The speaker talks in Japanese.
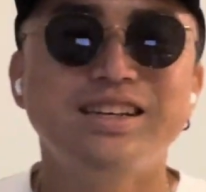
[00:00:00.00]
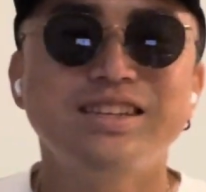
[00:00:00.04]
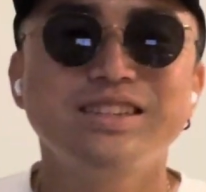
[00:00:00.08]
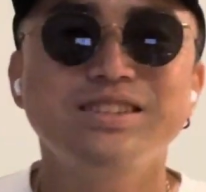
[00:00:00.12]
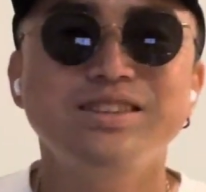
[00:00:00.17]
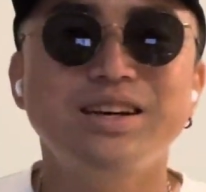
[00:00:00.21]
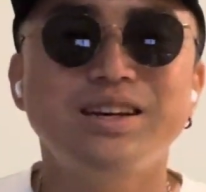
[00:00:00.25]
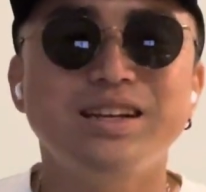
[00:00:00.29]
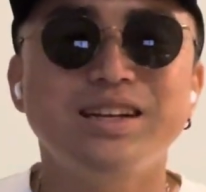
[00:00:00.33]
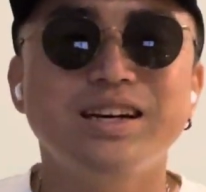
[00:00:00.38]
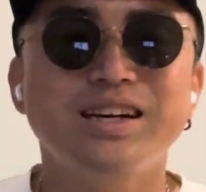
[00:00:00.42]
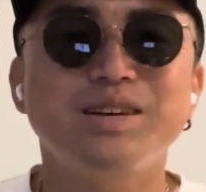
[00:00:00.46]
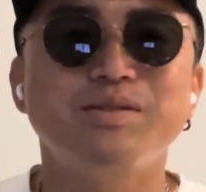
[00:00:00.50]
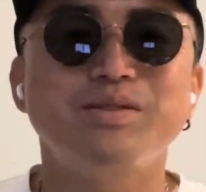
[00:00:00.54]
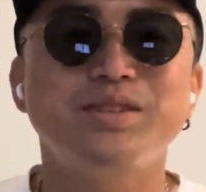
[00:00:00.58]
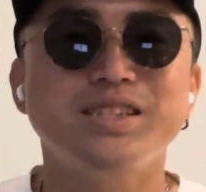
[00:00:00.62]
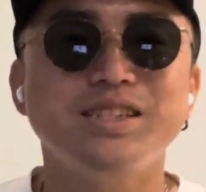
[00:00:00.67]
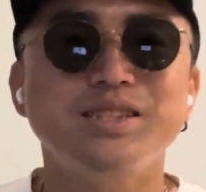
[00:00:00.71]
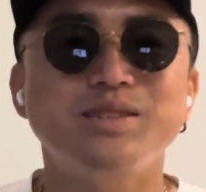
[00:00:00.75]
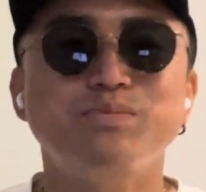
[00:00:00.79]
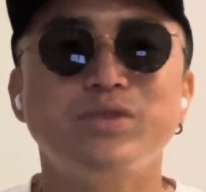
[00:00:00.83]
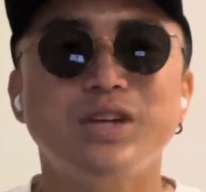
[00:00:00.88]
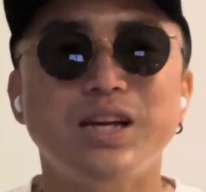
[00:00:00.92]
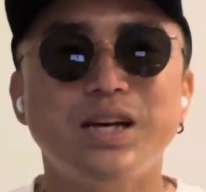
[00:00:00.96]
空なんか別
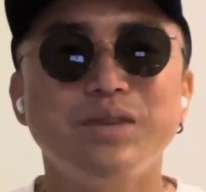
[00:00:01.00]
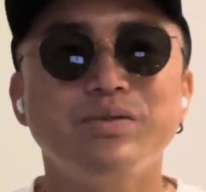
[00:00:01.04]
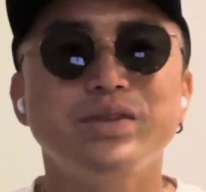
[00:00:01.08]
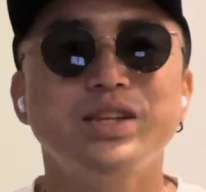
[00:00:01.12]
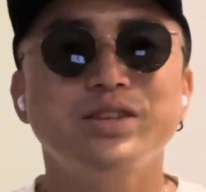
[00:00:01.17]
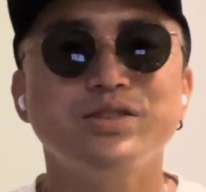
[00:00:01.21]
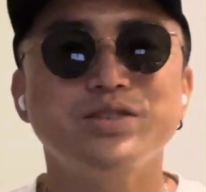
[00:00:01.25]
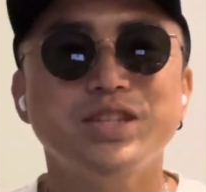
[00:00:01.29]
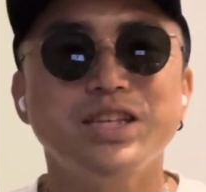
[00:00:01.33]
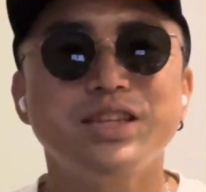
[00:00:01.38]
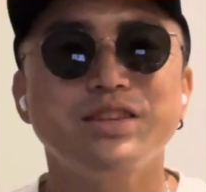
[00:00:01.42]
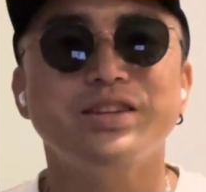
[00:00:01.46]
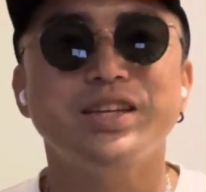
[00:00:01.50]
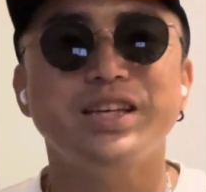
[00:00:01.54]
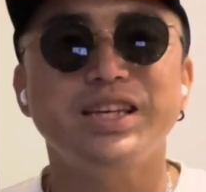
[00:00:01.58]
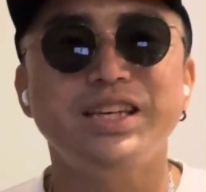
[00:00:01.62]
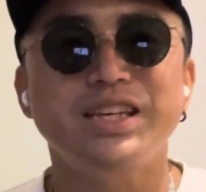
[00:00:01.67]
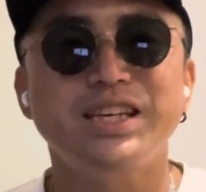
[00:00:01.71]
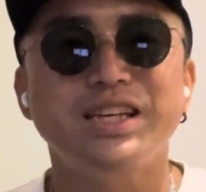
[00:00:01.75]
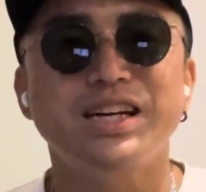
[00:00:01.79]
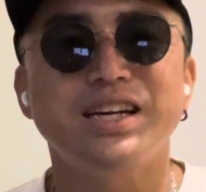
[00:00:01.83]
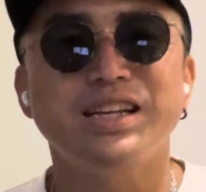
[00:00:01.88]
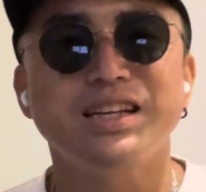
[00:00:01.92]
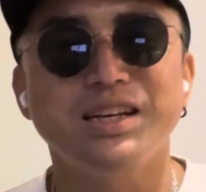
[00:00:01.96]
にプライベートジェットでいい
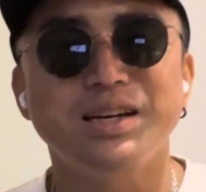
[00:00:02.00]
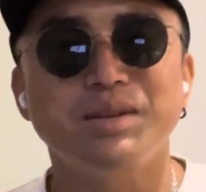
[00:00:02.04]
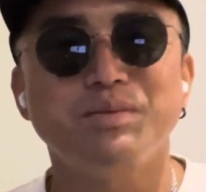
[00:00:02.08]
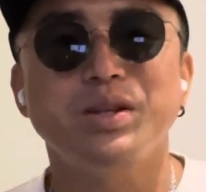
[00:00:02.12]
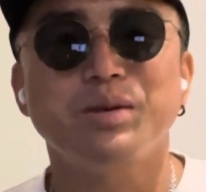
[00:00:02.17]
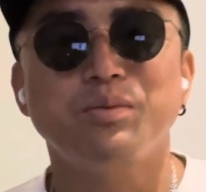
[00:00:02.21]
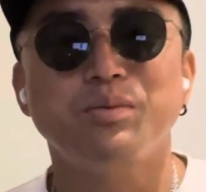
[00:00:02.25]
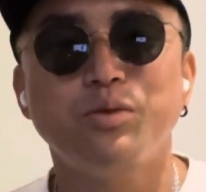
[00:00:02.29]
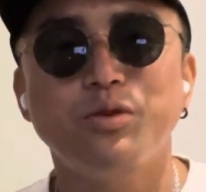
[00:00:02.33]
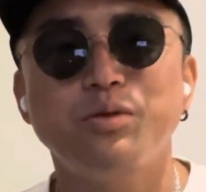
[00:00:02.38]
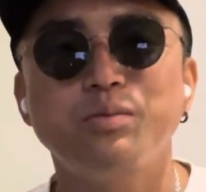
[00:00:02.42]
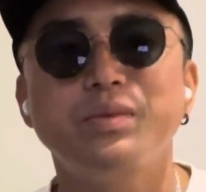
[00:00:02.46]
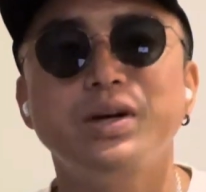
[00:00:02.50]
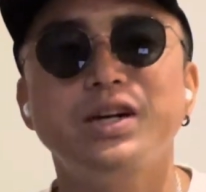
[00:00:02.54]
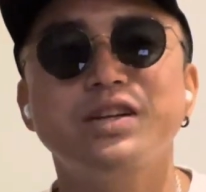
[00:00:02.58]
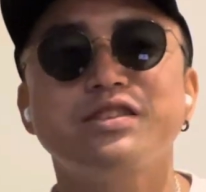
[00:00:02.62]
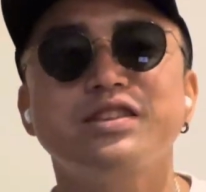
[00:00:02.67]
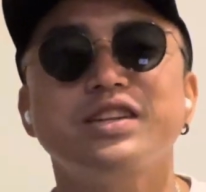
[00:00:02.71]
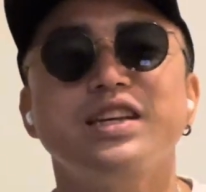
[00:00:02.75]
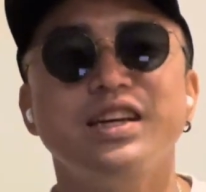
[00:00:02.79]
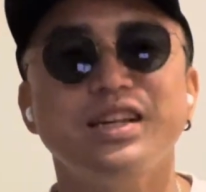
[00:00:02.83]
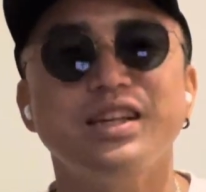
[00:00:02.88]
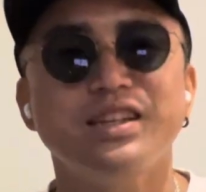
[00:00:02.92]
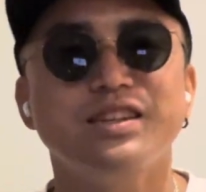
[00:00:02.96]
かなみたいな
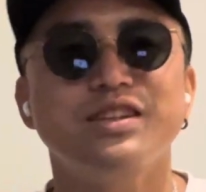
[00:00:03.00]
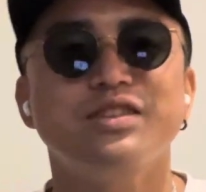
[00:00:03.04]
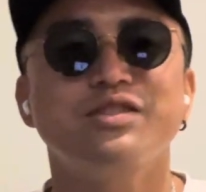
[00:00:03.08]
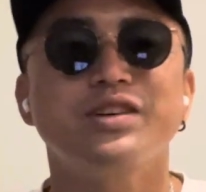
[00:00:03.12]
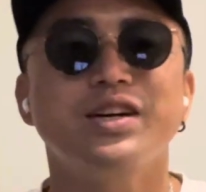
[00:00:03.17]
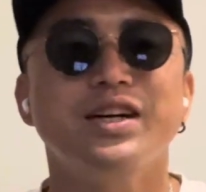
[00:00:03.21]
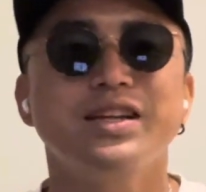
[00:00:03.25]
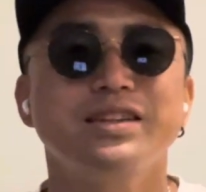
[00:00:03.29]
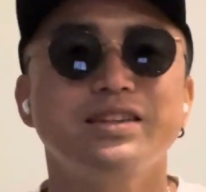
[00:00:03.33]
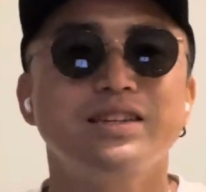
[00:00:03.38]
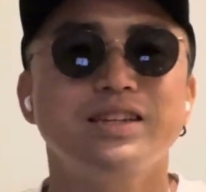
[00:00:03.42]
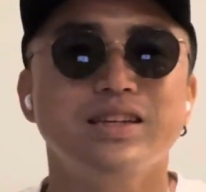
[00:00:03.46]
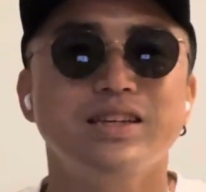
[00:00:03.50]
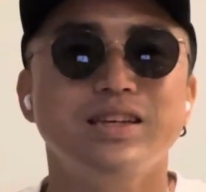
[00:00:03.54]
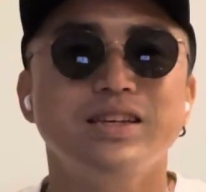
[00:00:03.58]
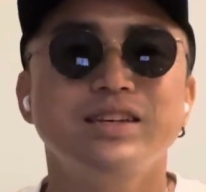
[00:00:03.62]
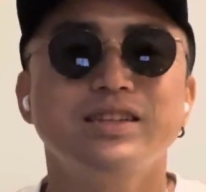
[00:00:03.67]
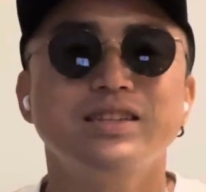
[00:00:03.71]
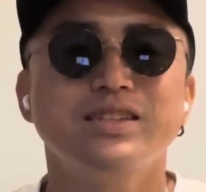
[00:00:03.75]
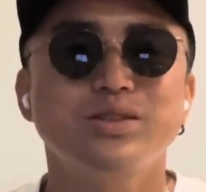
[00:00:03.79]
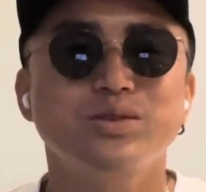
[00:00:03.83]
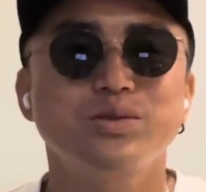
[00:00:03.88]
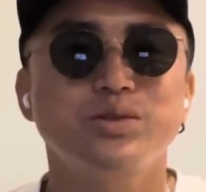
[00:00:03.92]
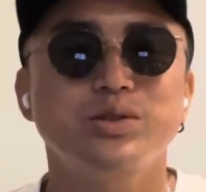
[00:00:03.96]
ボンバルディアっていうのがあって
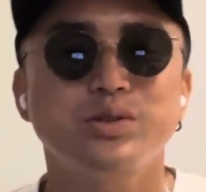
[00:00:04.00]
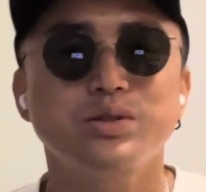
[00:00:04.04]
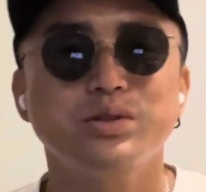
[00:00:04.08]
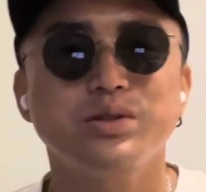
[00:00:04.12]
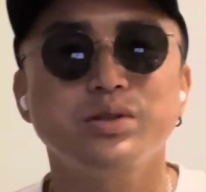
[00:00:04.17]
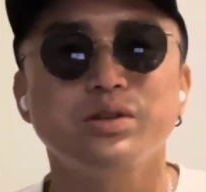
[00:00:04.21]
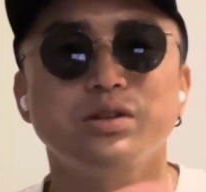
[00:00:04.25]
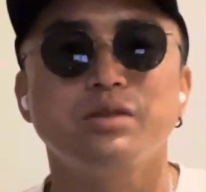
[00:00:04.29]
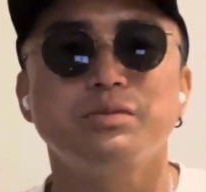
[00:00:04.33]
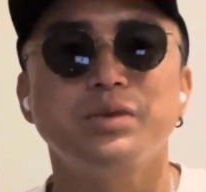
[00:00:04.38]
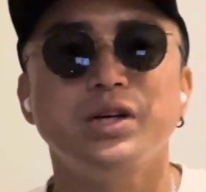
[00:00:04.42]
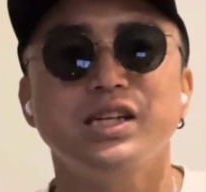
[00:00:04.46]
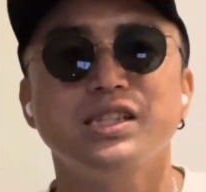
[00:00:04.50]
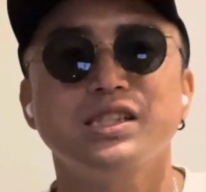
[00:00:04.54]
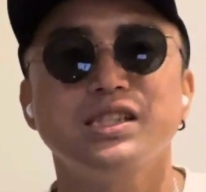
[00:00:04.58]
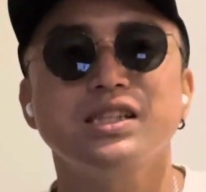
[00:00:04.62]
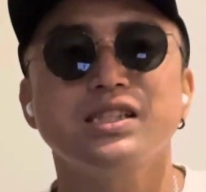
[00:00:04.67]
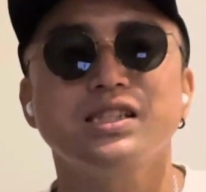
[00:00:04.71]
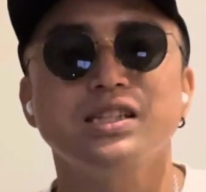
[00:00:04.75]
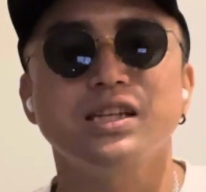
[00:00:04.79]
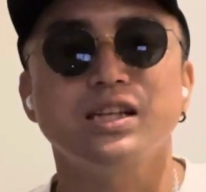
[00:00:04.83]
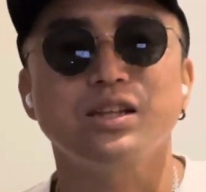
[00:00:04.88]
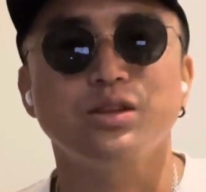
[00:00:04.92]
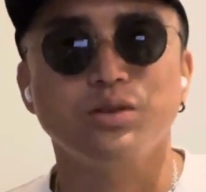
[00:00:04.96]
そう ZOZO の前澤
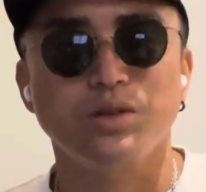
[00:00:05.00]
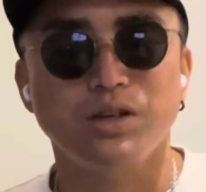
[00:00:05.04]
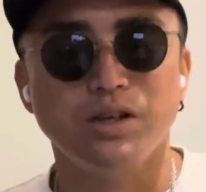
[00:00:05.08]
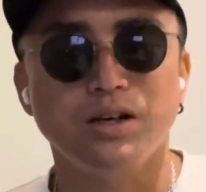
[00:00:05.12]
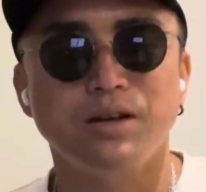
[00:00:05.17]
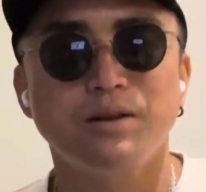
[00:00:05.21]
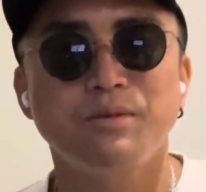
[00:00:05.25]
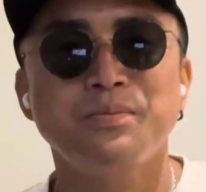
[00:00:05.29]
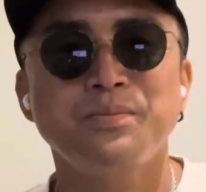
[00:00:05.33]
さんとか